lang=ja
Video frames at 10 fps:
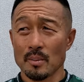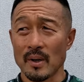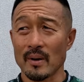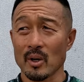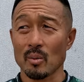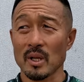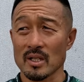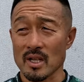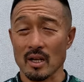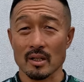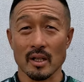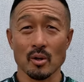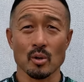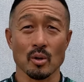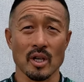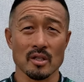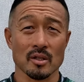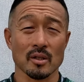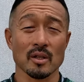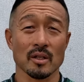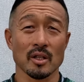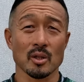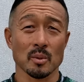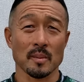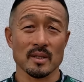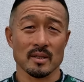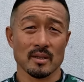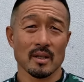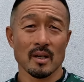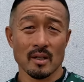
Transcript: 周りの皆さんが体力を削ってくれていいと思います